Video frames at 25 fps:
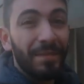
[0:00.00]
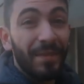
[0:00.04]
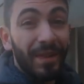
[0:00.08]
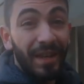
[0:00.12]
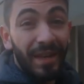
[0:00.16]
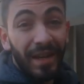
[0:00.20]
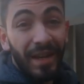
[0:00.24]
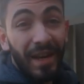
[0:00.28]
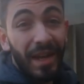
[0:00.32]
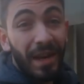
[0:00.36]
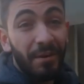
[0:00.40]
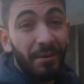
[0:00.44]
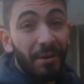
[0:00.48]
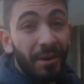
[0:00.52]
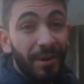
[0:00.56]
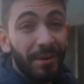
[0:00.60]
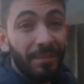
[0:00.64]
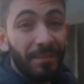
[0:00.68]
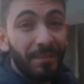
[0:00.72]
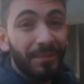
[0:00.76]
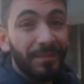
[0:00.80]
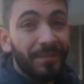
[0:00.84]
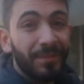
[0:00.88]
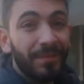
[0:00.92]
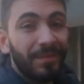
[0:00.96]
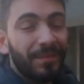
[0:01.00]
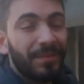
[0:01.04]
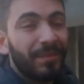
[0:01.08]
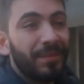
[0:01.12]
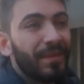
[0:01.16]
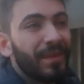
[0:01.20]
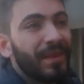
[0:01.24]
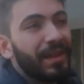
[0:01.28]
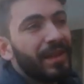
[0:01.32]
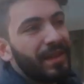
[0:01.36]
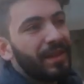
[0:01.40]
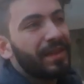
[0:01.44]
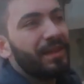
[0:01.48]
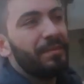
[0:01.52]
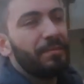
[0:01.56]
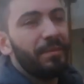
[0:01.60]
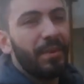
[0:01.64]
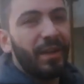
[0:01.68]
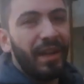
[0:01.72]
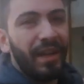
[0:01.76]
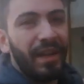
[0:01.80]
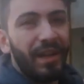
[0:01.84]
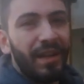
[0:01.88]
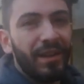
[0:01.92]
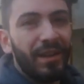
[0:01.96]
in euro?
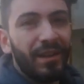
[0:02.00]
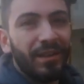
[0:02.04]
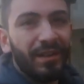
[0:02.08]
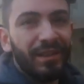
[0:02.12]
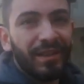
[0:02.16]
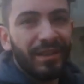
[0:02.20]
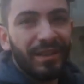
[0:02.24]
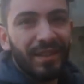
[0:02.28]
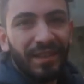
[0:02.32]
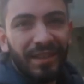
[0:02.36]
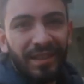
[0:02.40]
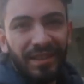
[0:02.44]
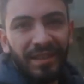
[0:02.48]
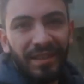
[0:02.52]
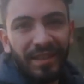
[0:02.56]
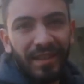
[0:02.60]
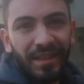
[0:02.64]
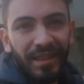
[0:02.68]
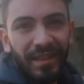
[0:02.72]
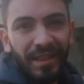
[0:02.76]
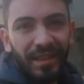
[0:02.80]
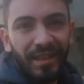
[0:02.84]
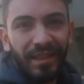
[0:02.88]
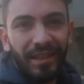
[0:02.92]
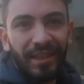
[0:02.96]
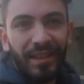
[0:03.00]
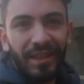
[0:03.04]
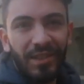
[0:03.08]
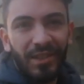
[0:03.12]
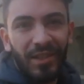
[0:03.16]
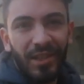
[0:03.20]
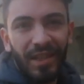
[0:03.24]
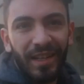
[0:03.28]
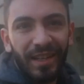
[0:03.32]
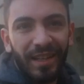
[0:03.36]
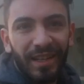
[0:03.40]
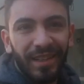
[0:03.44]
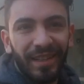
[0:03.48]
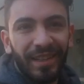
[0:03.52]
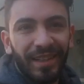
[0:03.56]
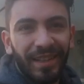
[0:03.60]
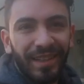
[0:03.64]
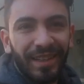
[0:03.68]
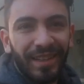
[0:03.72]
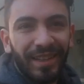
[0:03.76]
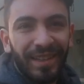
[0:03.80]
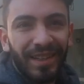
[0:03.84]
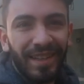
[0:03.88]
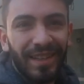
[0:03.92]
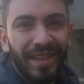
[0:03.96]
Parecchio, si dice.
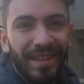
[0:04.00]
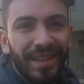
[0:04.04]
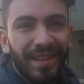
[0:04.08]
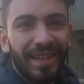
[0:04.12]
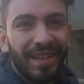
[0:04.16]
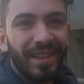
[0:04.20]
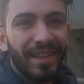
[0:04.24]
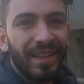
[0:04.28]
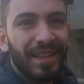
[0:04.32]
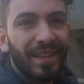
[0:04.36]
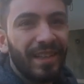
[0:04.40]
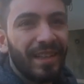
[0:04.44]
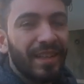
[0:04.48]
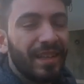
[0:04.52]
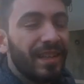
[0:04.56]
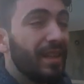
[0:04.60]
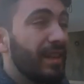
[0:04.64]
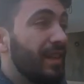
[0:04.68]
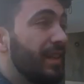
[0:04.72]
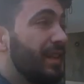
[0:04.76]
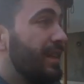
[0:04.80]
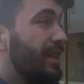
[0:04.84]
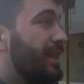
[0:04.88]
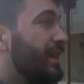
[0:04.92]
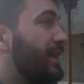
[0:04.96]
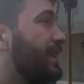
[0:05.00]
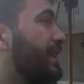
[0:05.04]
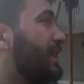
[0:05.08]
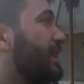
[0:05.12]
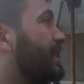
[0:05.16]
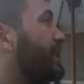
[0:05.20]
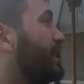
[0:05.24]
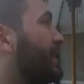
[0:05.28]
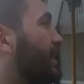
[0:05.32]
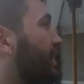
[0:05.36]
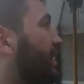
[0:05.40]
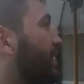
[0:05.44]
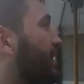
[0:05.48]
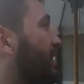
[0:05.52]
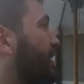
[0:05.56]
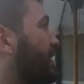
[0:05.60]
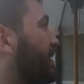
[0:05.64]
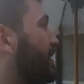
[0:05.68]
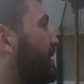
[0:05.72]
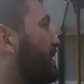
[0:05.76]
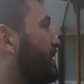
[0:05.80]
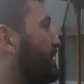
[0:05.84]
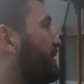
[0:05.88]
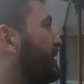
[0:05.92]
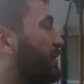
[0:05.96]
Se vuole lo può dire, eh, per
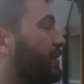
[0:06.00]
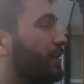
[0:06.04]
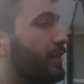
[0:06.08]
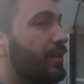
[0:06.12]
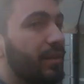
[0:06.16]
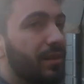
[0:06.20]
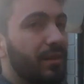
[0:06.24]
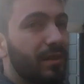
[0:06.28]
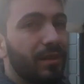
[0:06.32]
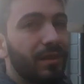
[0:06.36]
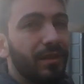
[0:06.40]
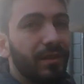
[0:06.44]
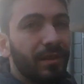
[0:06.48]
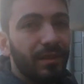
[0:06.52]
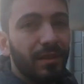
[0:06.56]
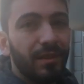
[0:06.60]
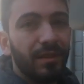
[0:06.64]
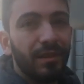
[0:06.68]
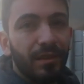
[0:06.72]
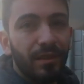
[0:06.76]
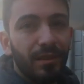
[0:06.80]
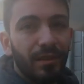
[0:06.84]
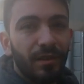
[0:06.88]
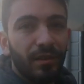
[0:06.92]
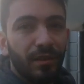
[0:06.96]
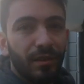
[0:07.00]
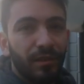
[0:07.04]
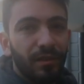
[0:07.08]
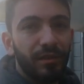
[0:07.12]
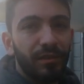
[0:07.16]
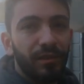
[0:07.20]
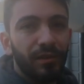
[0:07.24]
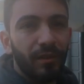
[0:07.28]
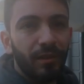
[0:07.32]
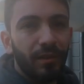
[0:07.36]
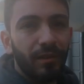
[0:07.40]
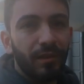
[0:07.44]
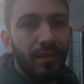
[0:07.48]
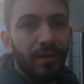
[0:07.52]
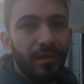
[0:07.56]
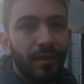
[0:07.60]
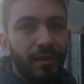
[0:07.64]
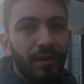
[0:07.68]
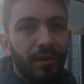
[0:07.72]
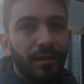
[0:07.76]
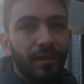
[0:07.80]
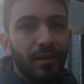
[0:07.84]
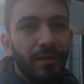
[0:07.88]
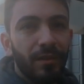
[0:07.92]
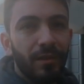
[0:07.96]
dare sono, anche un eh, senso
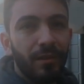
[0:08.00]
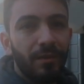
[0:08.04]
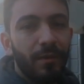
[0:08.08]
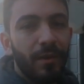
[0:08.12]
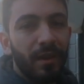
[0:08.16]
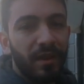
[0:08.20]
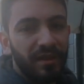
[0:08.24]
maggiore. Quasi